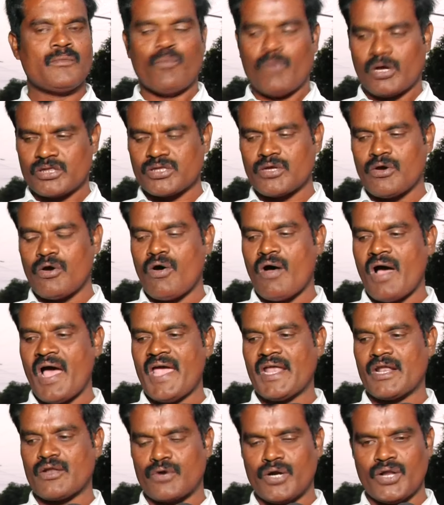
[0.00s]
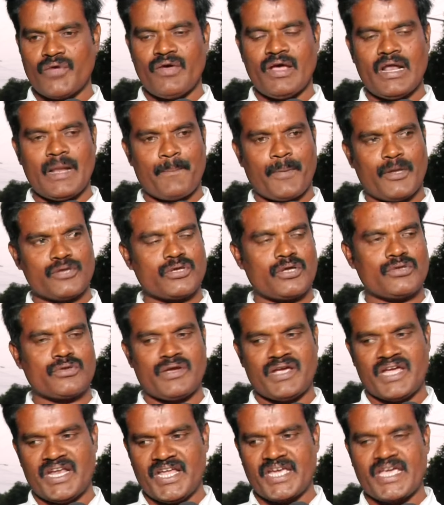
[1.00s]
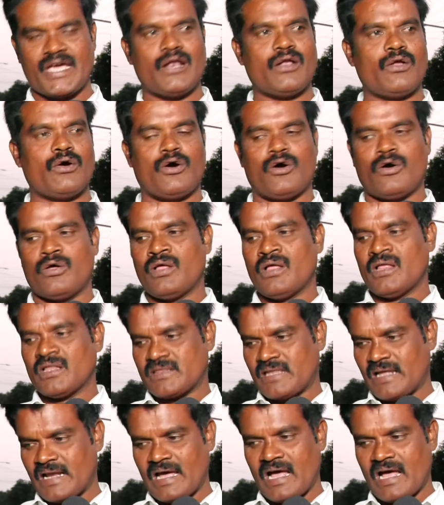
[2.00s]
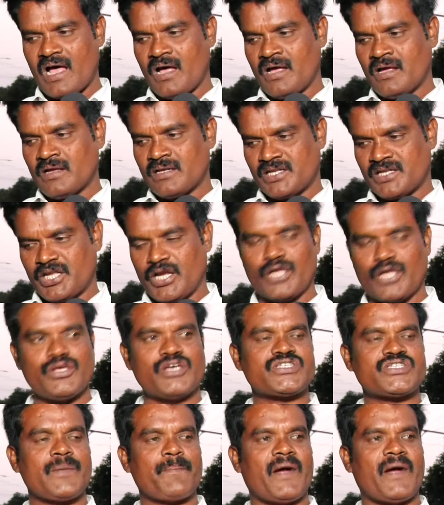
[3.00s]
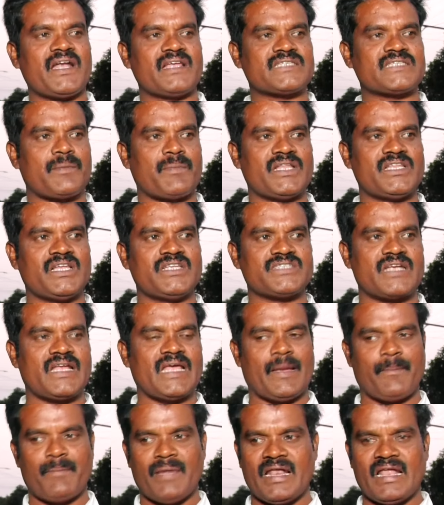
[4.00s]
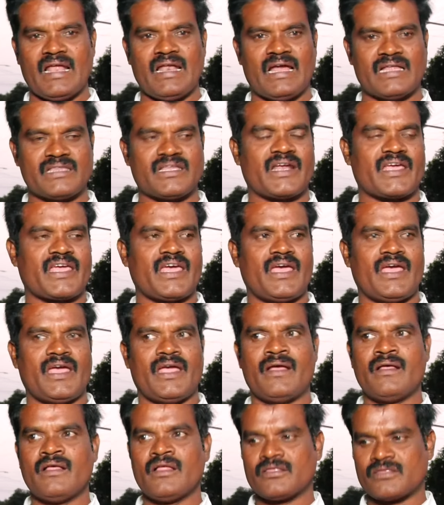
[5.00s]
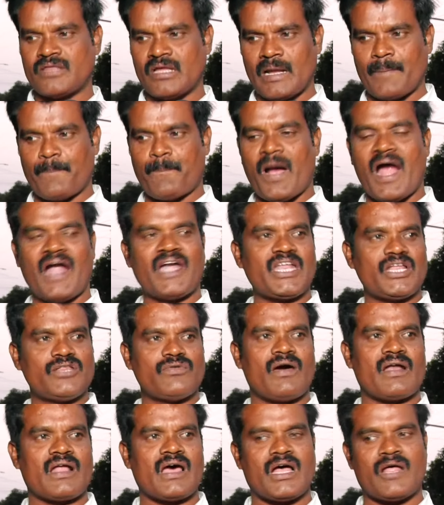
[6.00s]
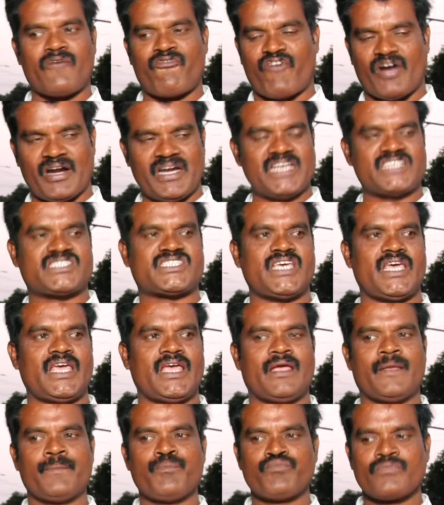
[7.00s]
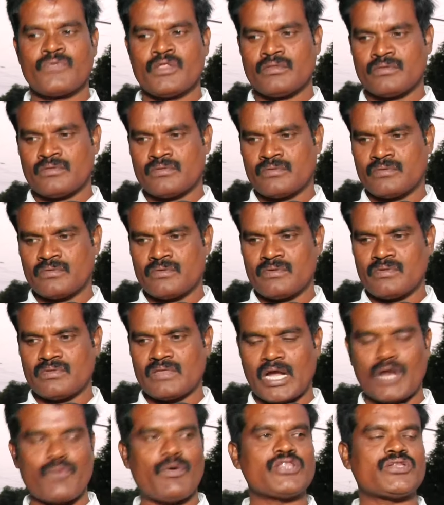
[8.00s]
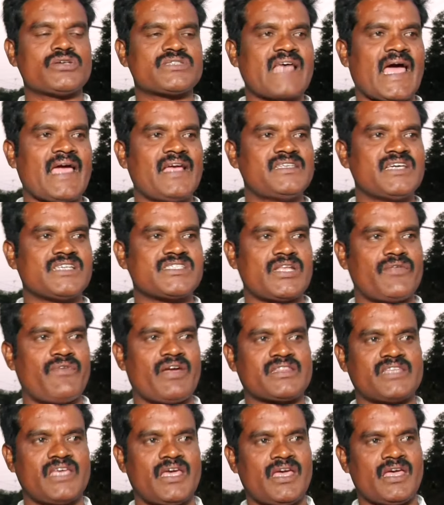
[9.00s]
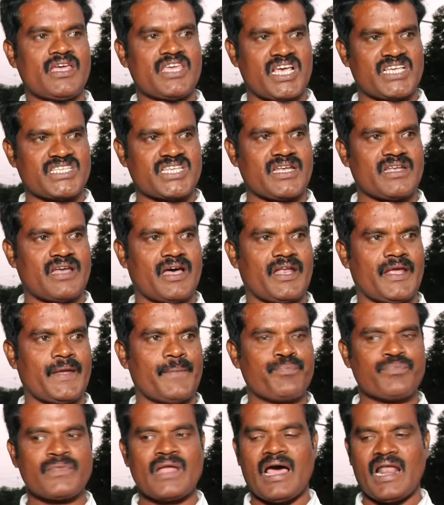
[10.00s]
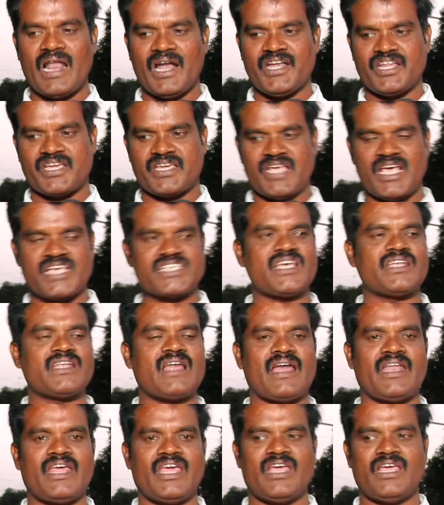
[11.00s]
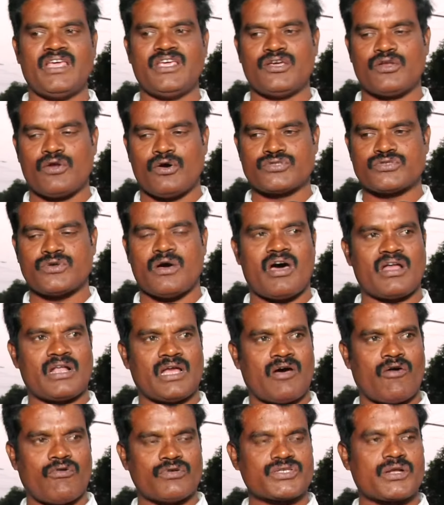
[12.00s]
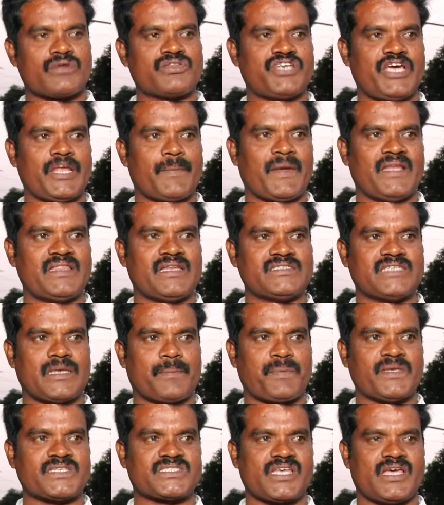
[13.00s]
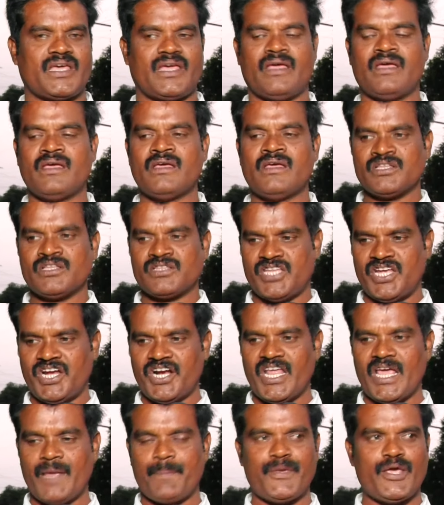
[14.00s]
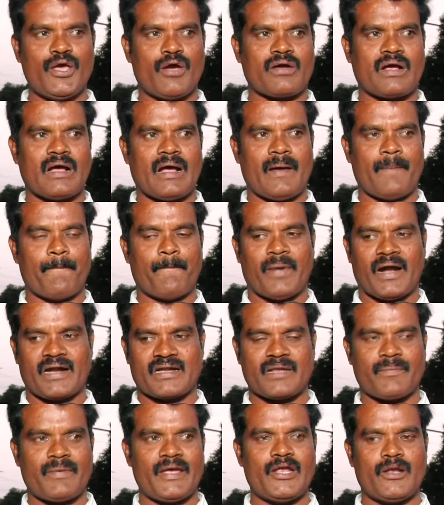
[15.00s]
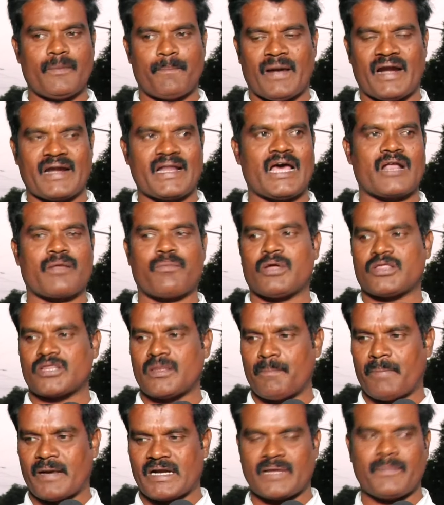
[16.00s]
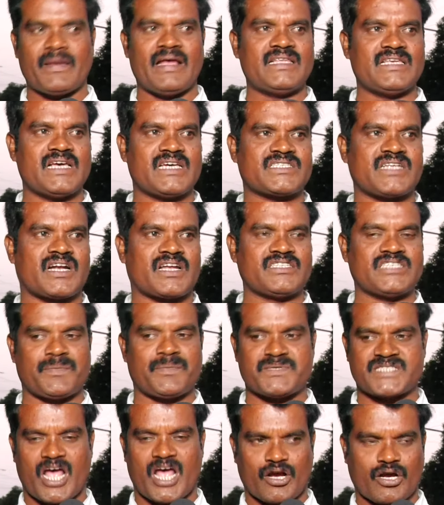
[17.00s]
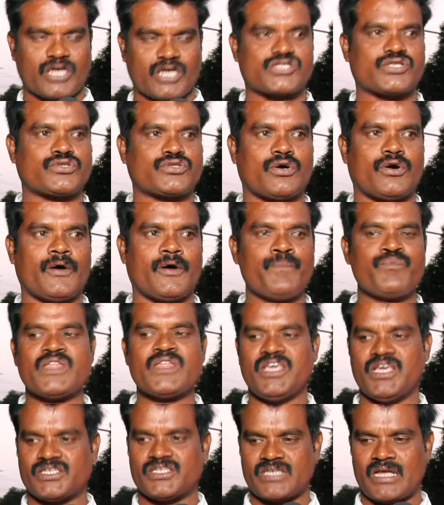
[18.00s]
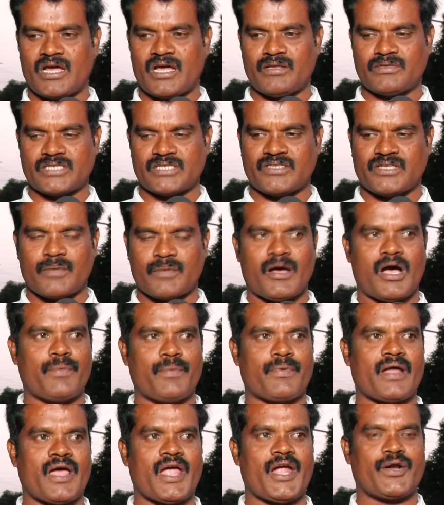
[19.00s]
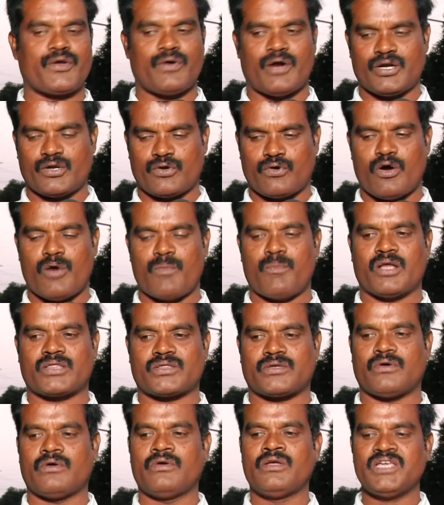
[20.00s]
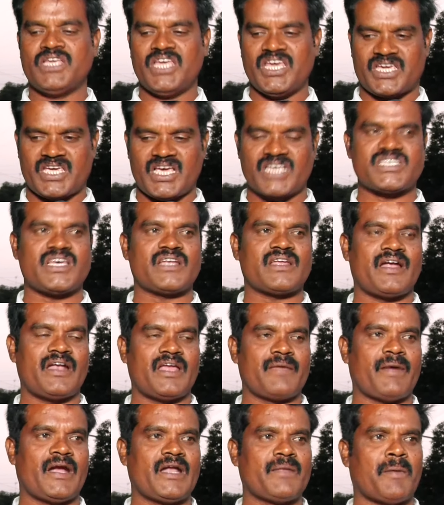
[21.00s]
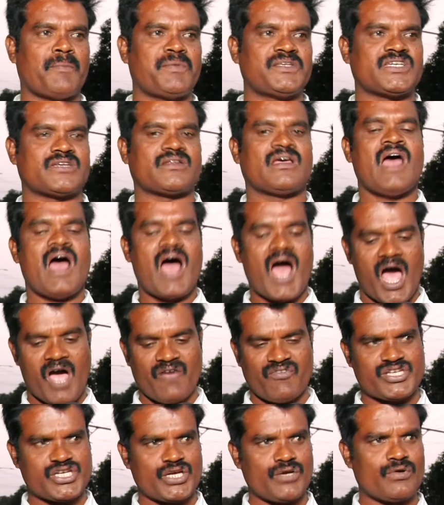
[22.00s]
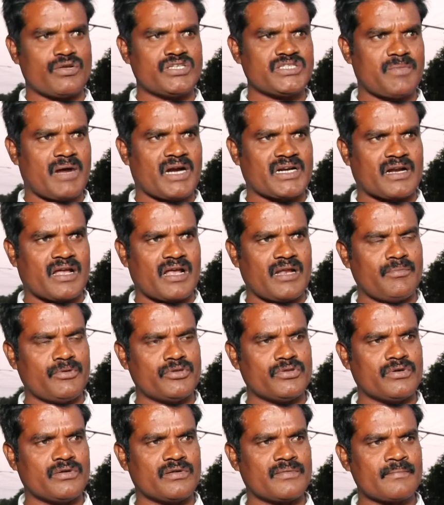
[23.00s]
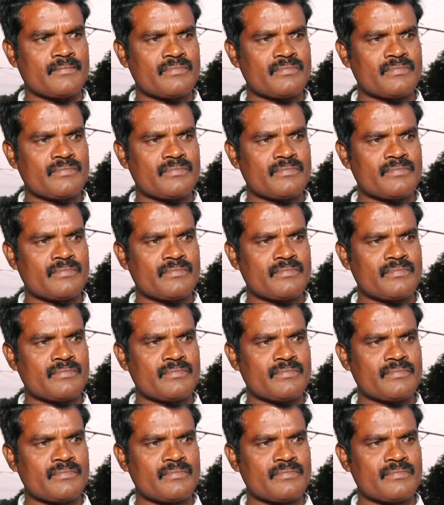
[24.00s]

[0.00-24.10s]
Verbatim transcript: మొత్తం ఆయన రెండు వేల పంతొమ్మిది ఎన్నికల్లో తన తెలుగుదేశం పార్టీకి సంబంధించిన ఎమ్మెల్యేలందరికీ తన పార్టీ ద్వారా ఫండ్ ఇచ్చి తన వంతు సాయం చేసిన వ్యక్తి కేసీఆర్ నాని అలాంటి కేసీఎన్ నాని ఈరోజు ఆయన అవసరం తీరిపోయిందని చెప్పేసి టీడీపీ యొక్క బట్టబయలు బండారం మొత్తం బట్టబయలు చేస్తున్నాడని చెప్పేసి అక్కసుతో ఈ చల చంద్రబాబు నాయుడు అంటుకో మొత్తం ఈ కేసీ నానికి బయట పంపించారు ఆ విషయం గురించి మాట్లాడాలి ముందు